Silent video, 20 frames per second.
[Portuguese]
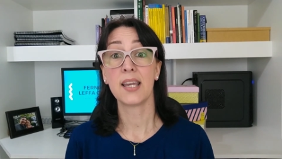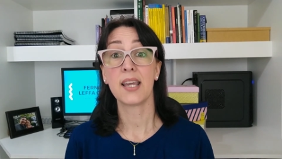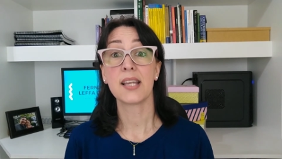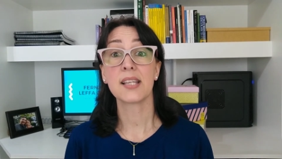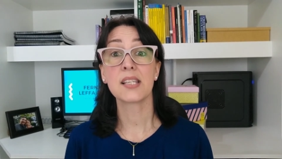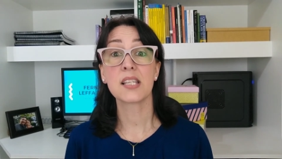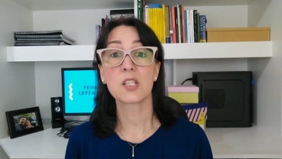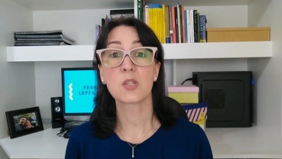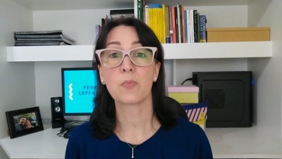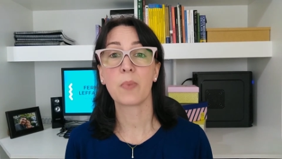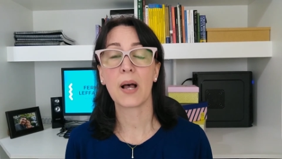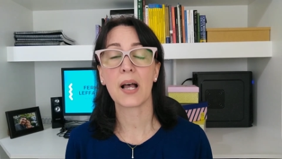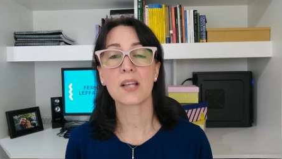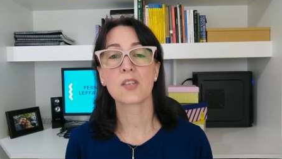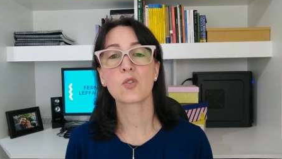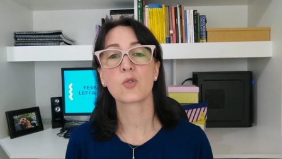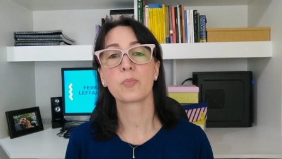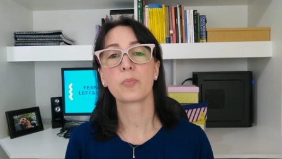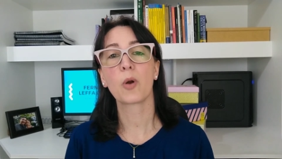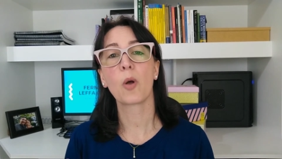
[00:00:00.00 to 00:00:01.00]
esse
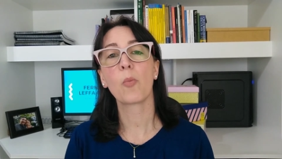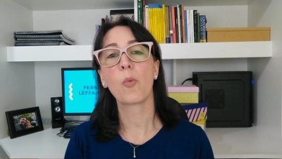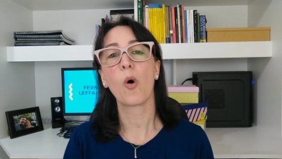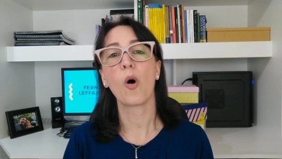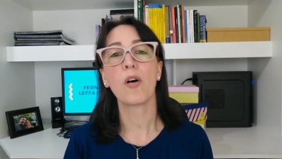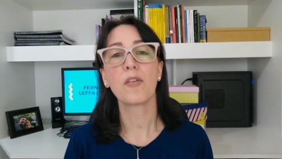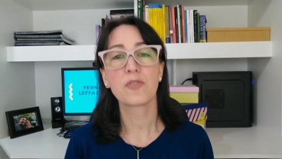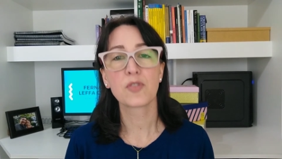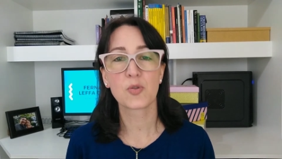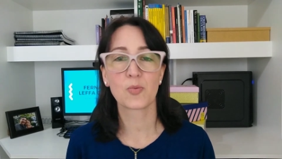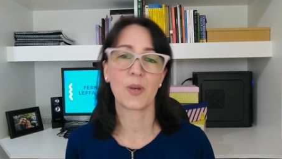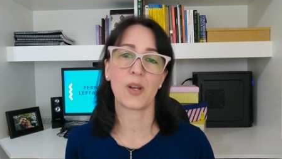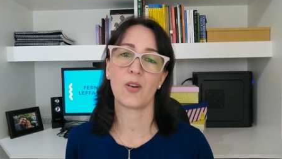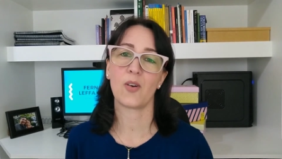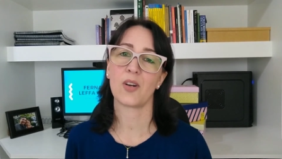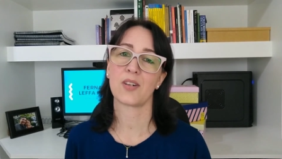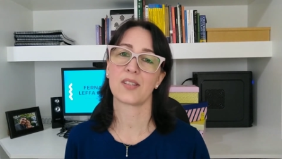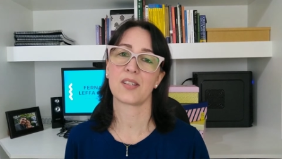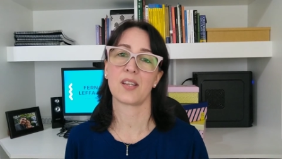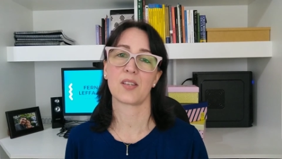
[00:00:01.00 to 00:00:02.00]
espaço promove os
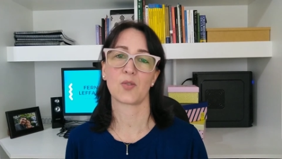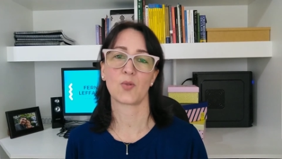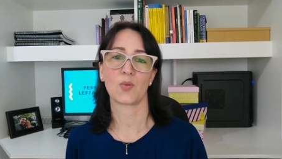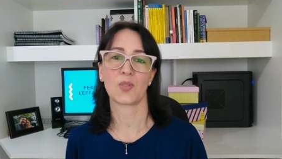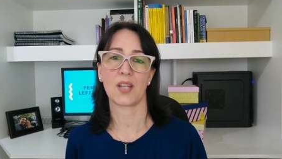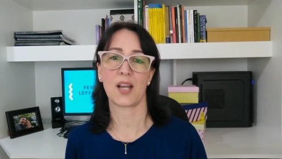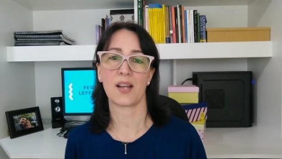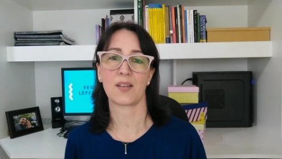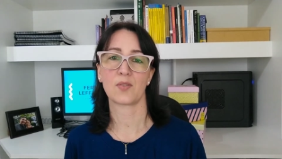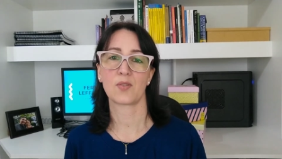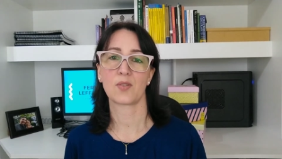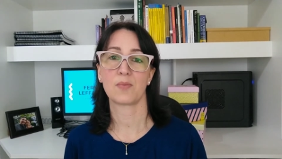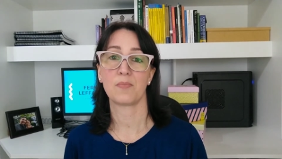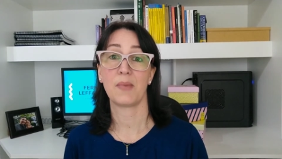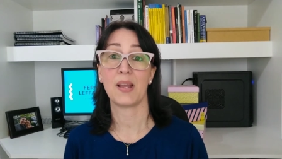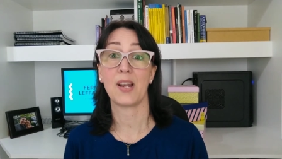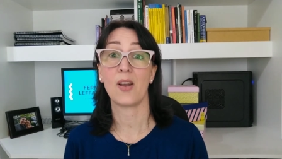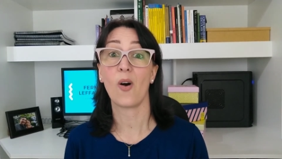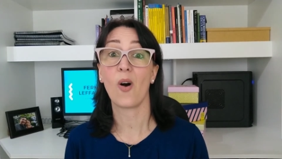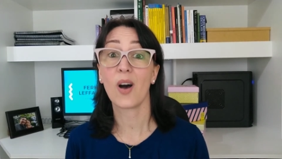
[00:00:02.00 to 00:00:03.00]
melhores resultados,
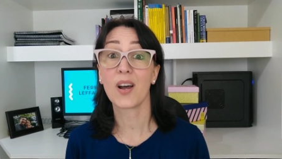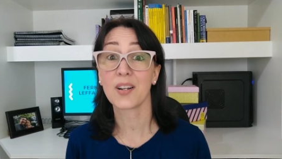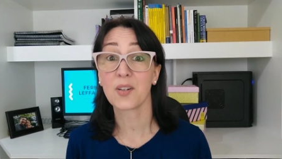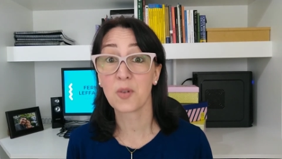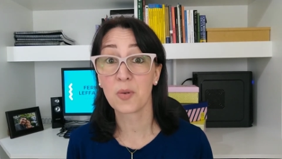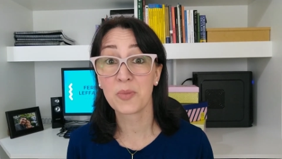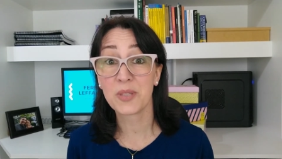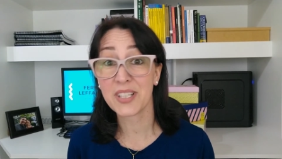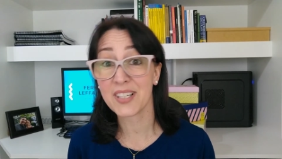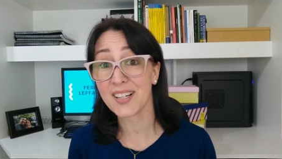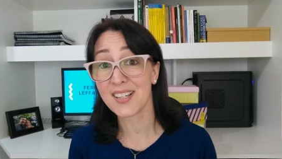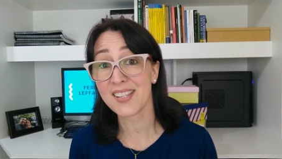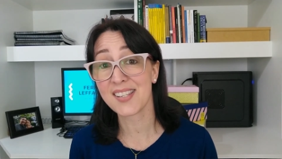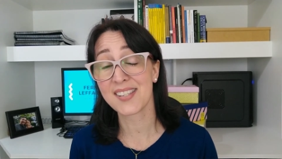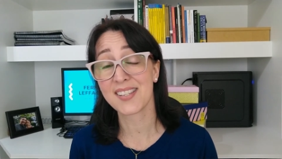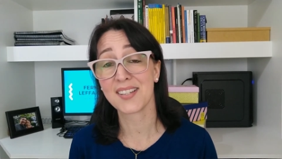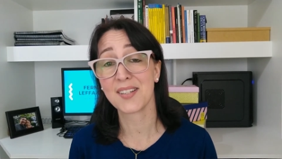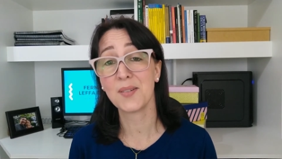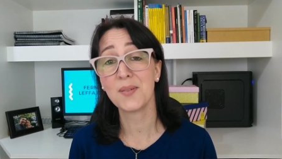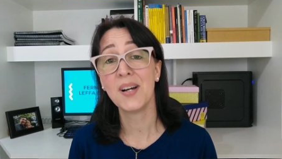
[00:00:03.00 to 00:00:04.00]
melhora a
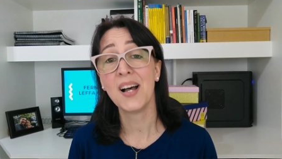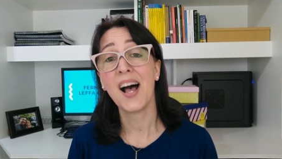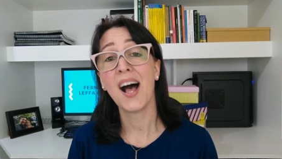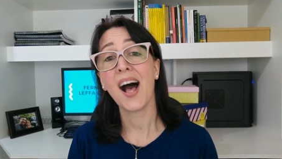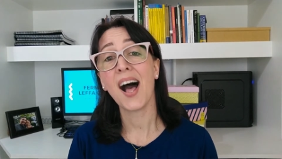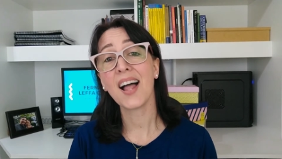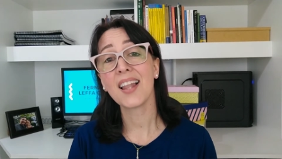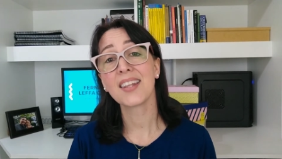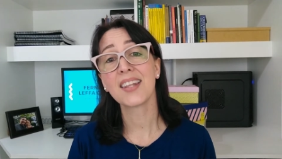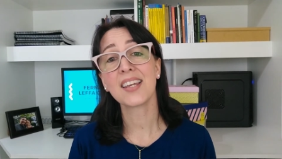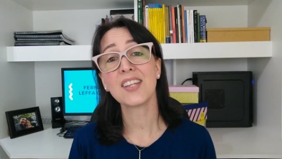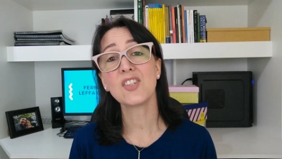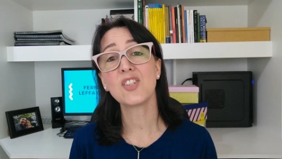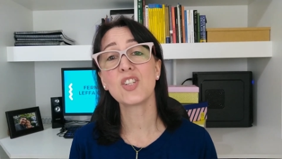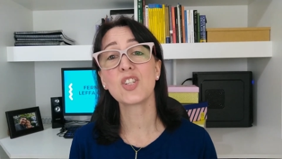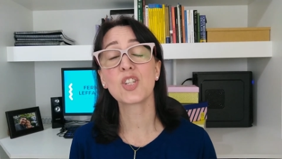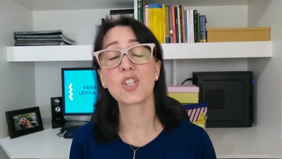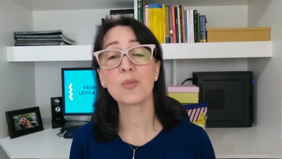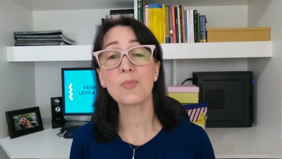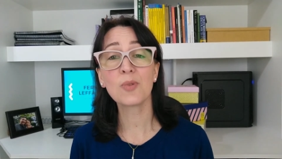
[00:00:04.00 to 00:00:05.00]
comunicação, além de
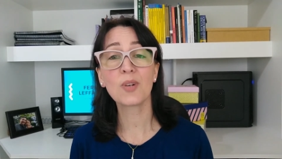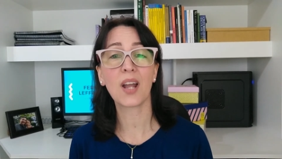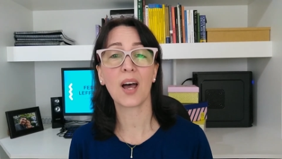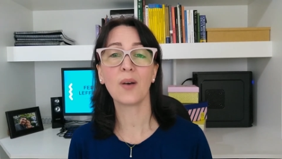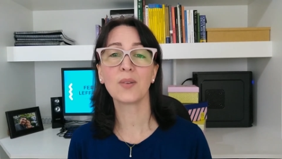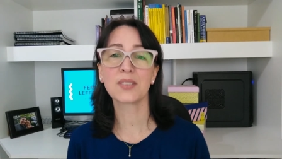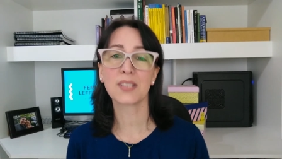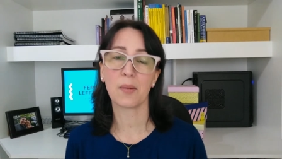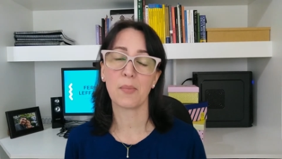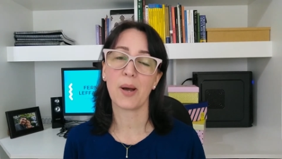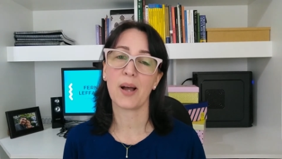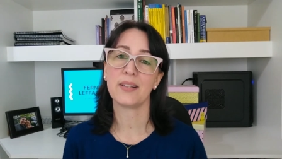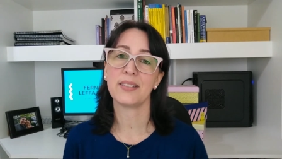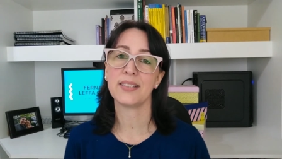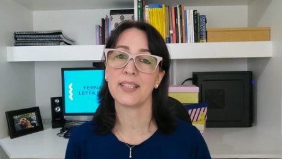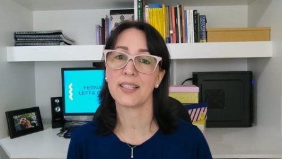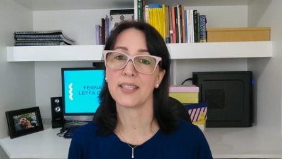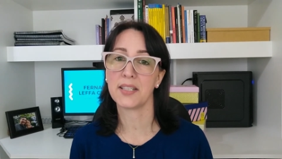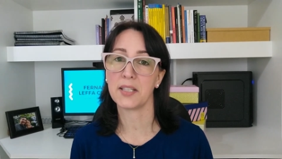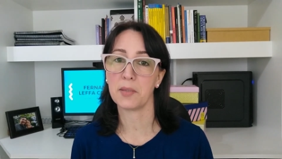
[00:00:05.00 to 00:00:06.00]
estimular o trabalho
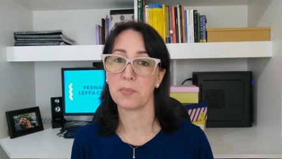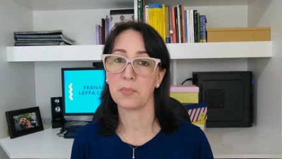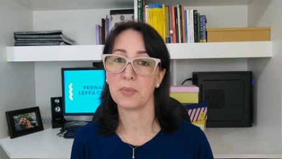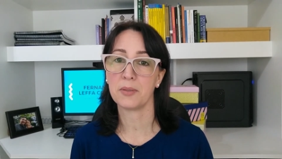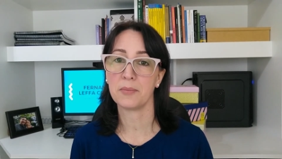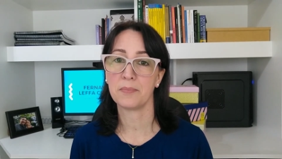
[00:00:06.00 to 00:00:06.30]
em equipe.